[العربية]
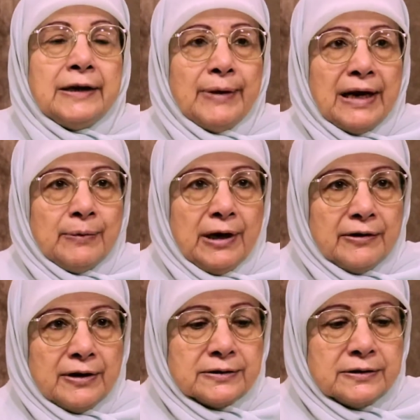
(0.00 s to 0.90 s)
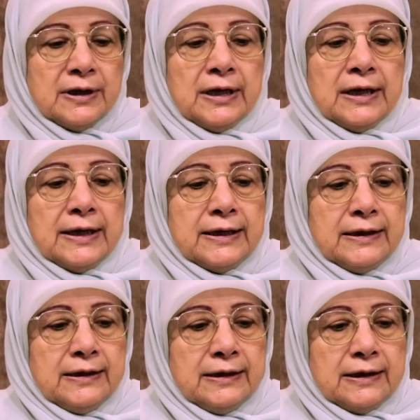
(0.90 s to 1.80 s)
إيه بقى مهارات؟
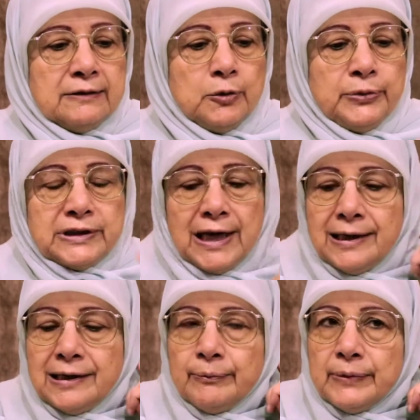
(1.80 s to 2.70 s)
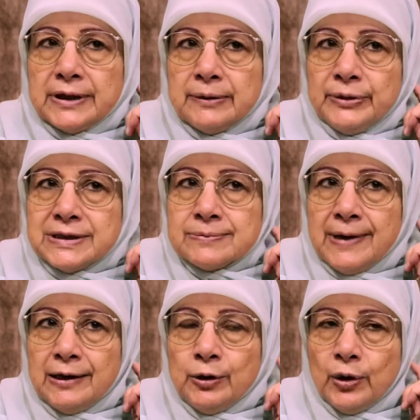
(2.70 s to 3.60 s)
إيه إنه بيتعلم آه،
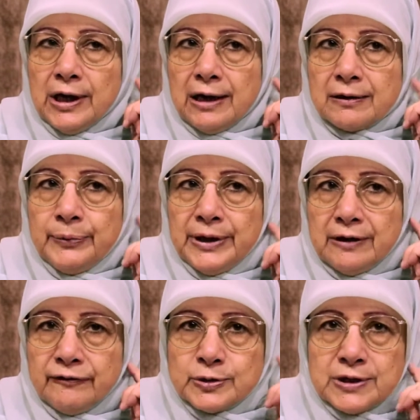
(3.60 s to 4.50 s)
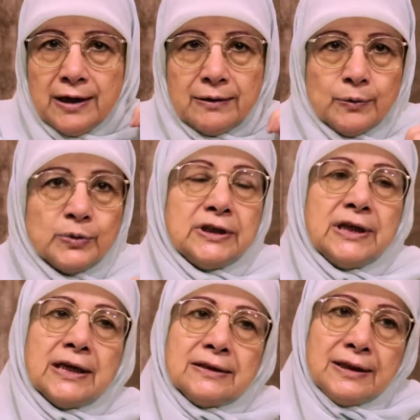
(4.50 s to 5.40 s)
بيسمع اللغة العربية الفصحى
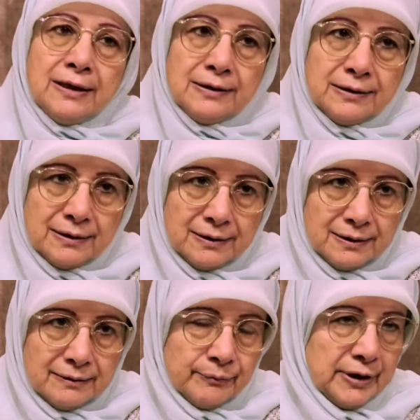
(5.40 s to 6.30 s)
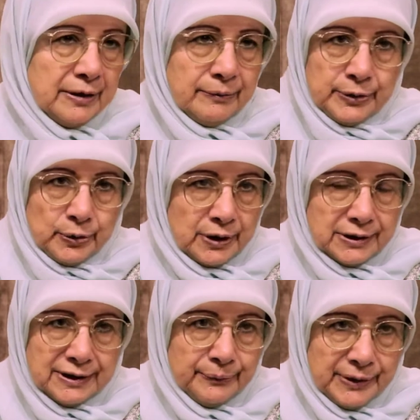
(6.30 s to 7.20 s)
ودي نادرا ما
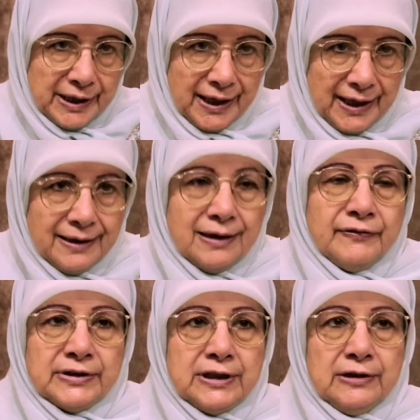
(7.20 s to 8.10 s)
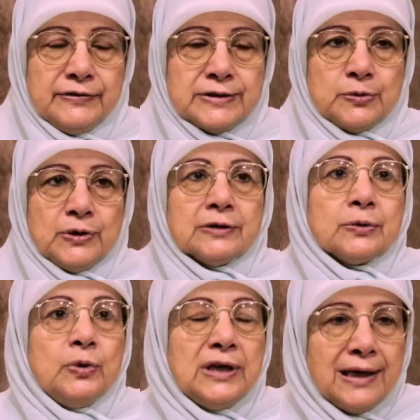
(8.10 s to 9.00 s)
بيقدم بيها حاجة في
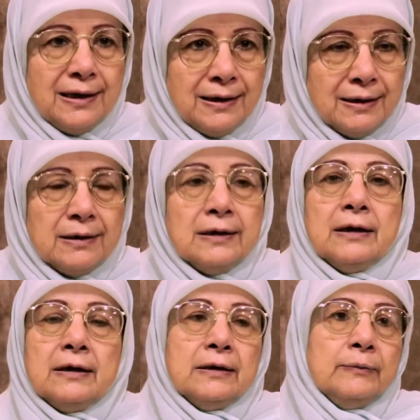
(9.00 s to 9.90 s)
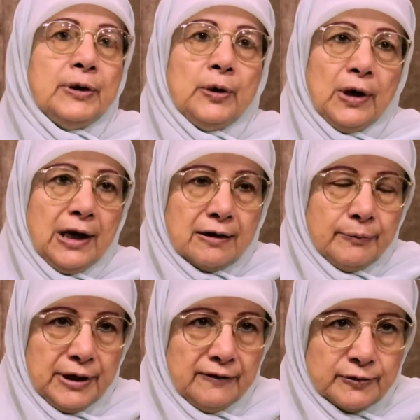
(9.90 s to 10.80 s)
التلفزيونات كلها آه، باللغة
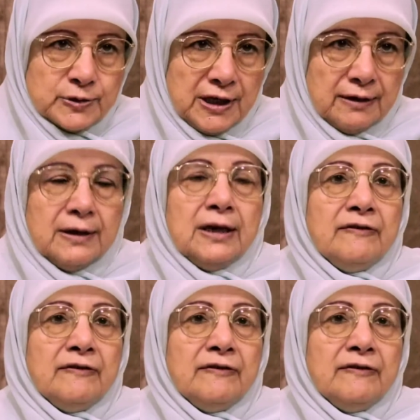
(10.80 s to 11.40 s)
العربية الفصحى